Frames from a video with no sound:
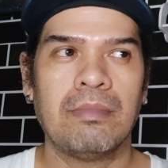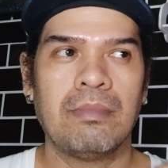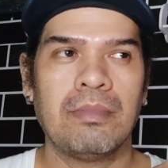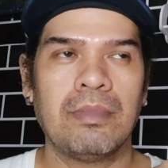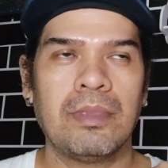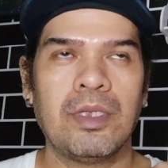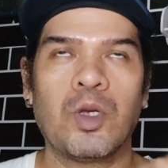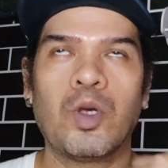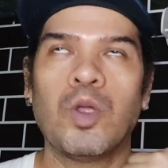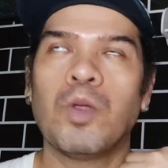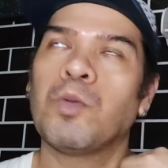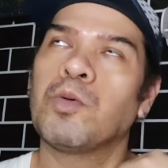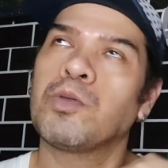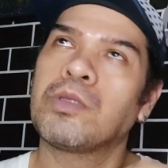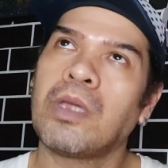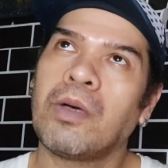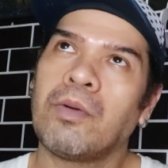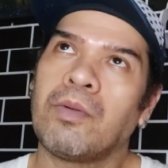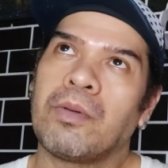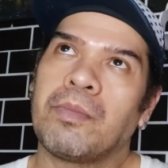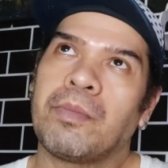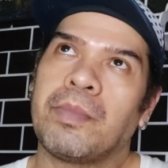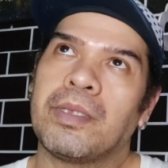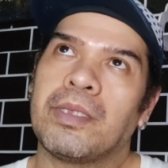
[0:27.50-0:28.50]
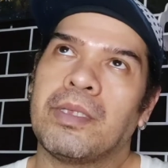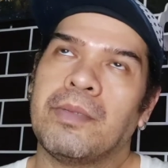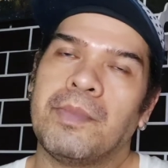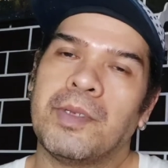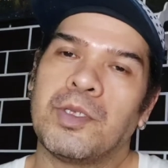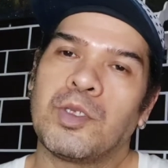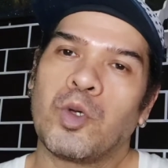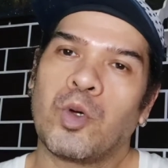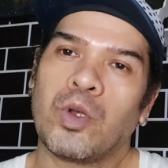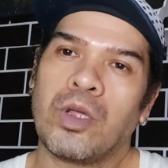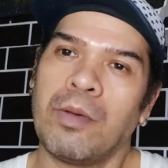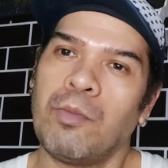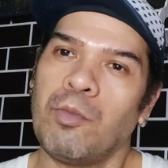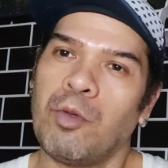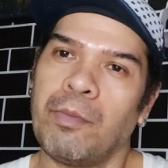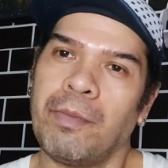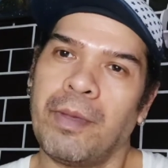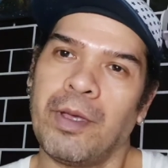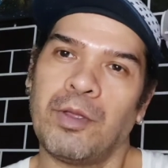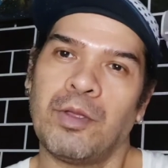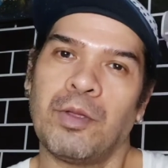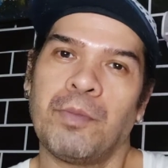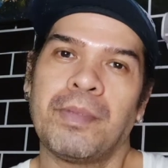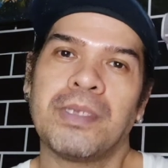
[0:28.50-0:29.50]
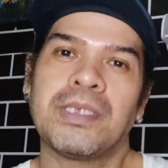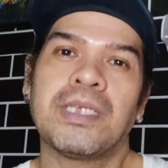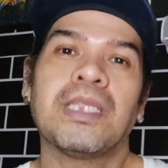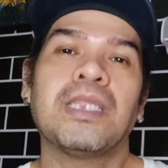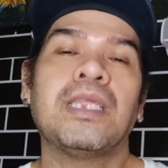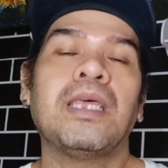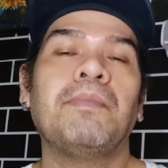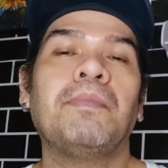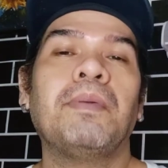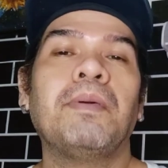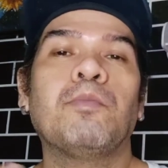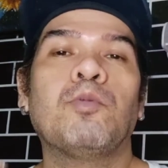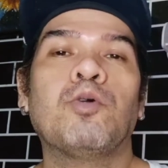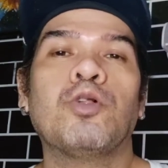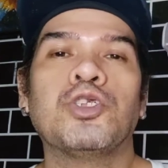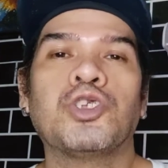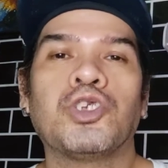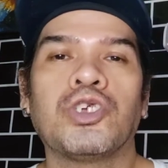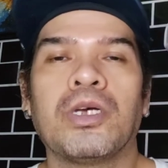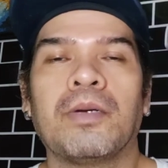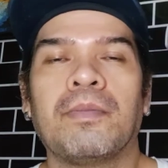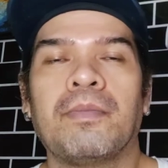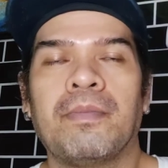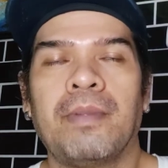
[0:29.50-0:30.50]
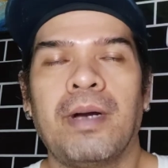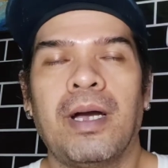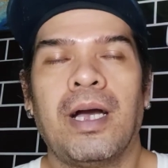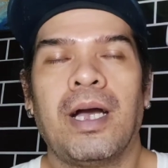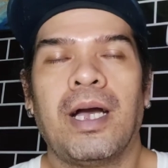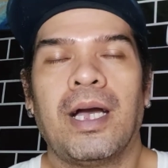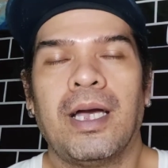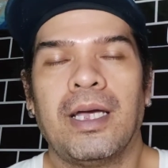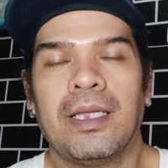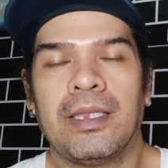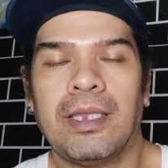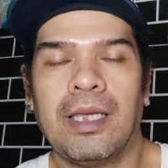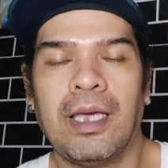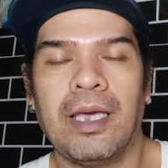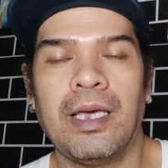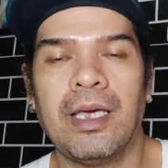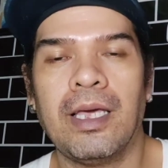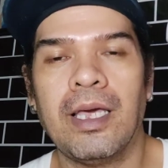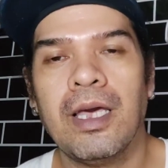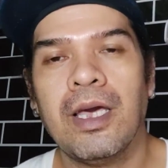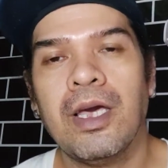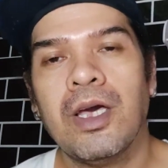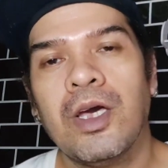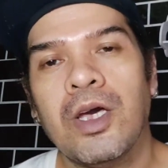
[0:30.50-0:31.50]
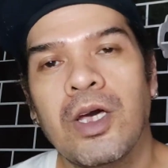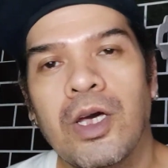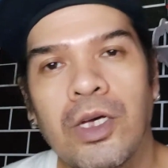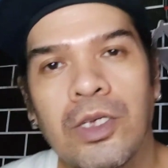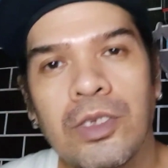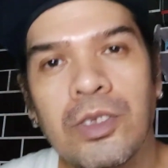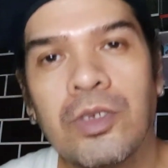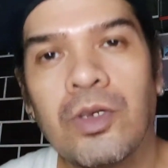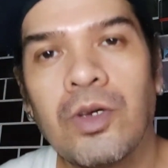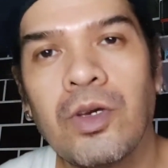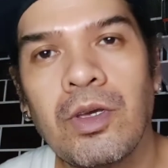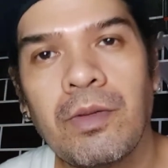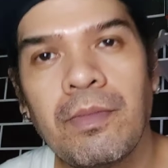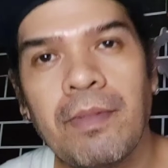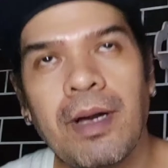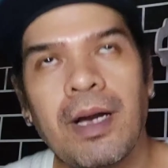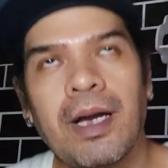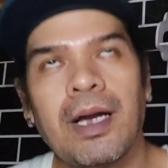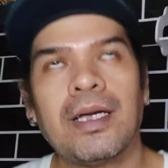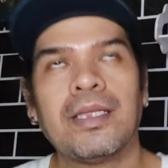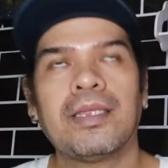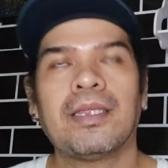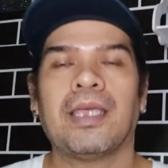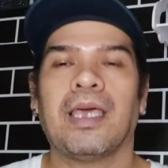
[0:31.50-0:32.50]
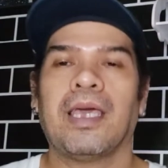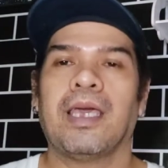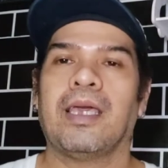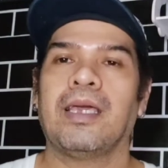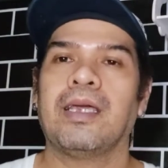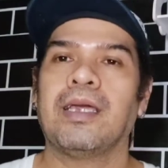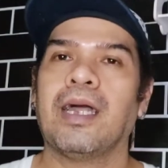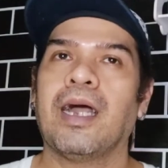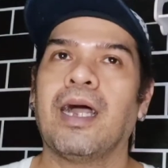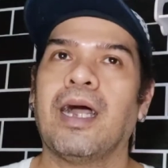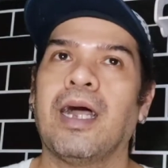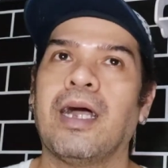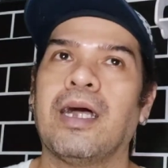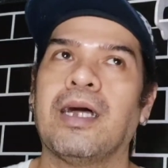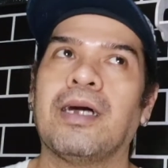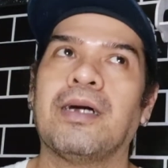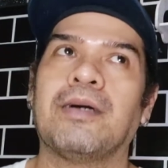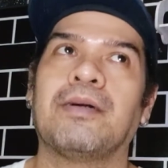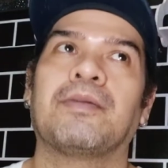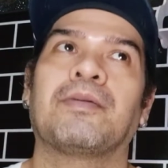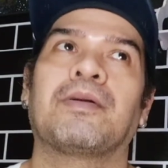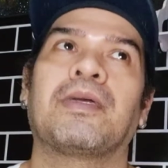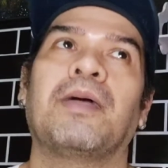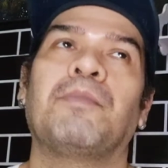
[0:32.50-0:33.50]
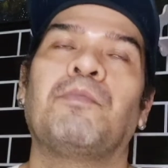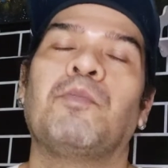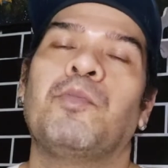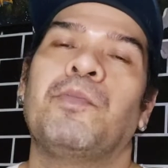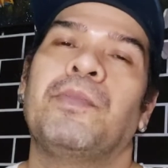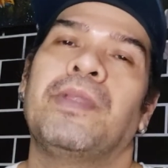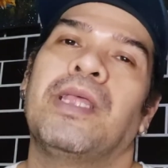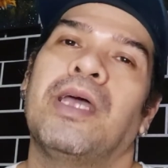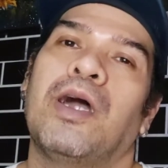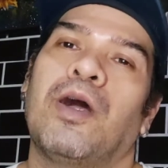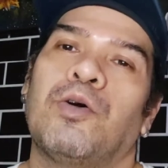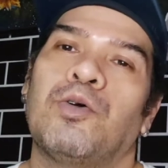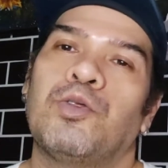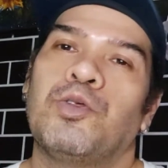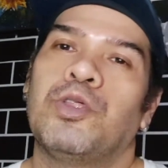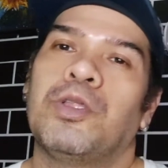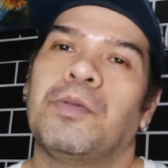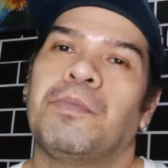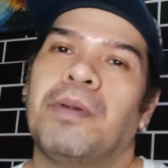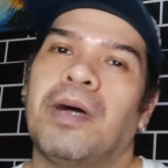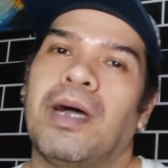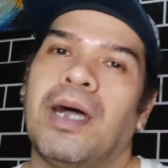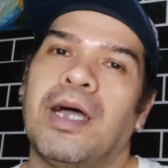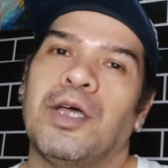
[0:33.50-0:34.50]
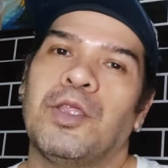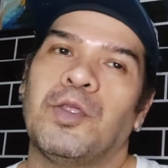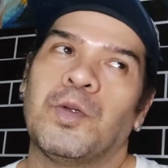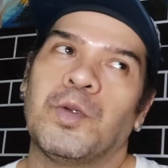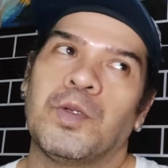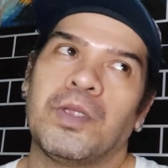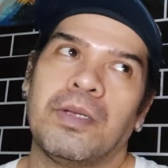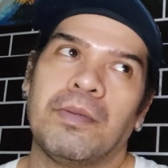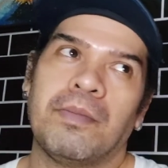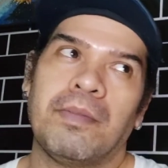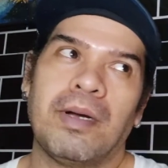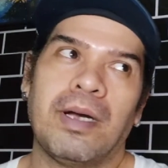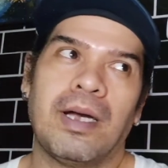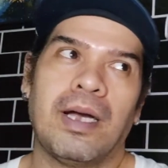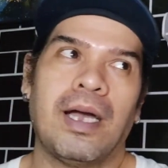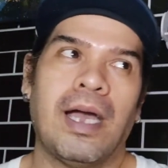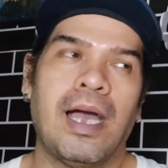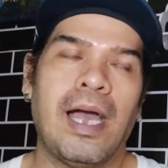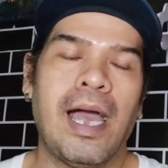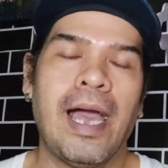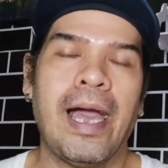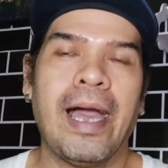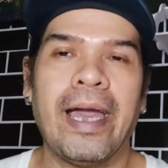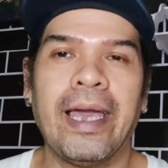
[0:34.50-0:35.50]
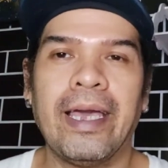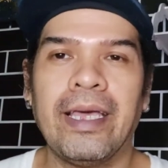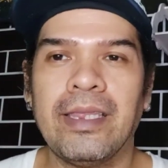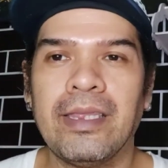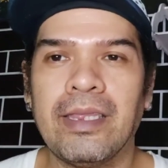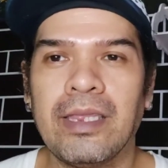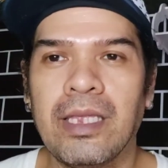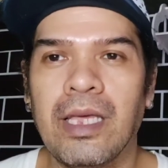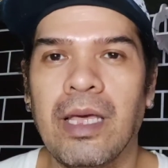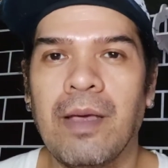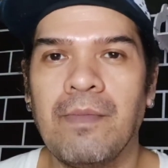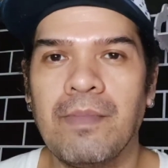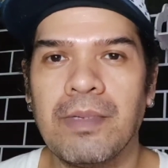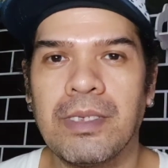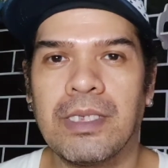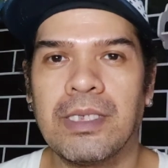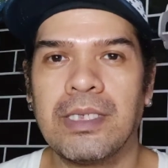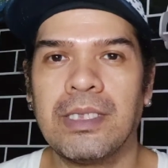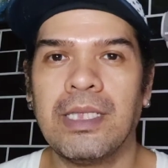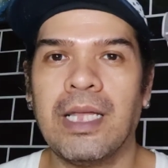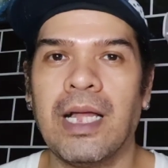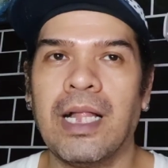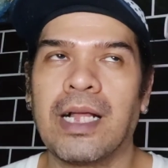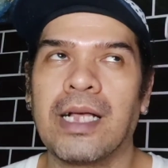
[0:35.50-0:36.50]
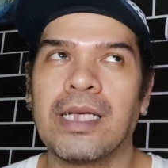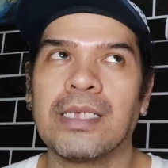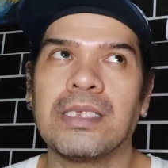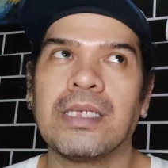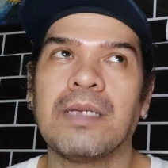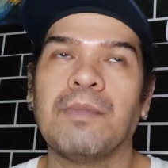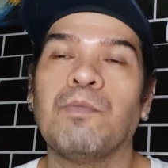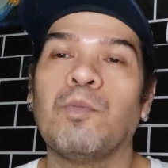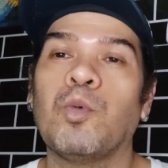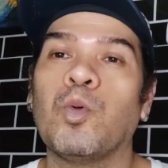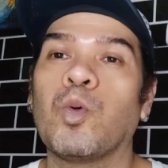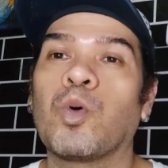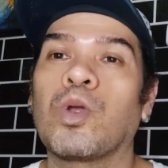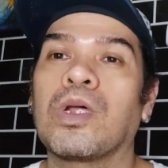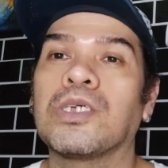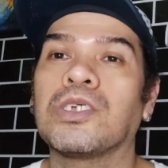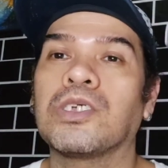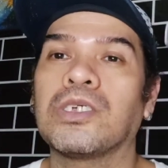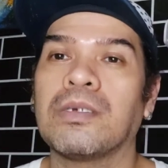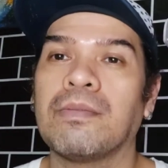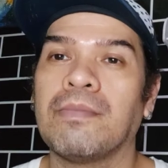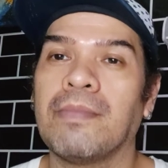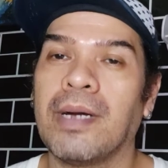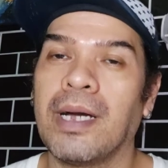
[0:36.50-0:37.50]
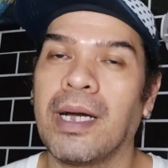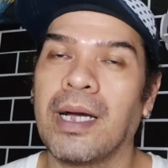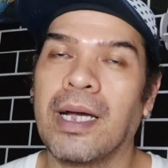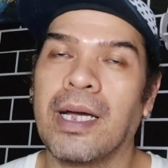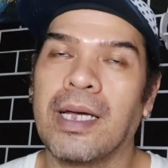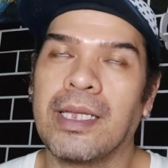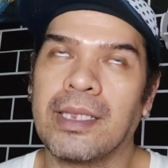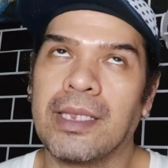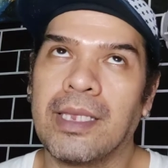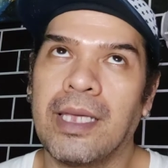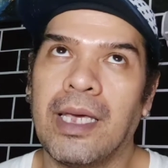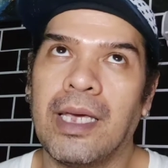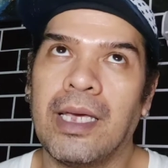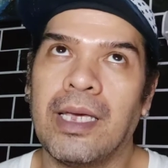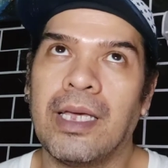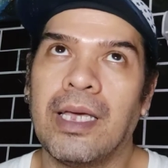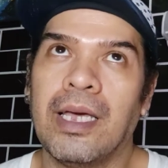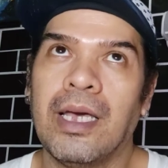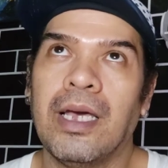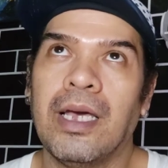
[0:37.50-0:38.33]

Hindi ko kung tawag pa divisoria mo ba yun. Basta DB Mall siya mga kating. So, yung mga kating, uh, kaya bumili ako dun ng mga ano, ng mga items dahil kasi mura siya mga kating.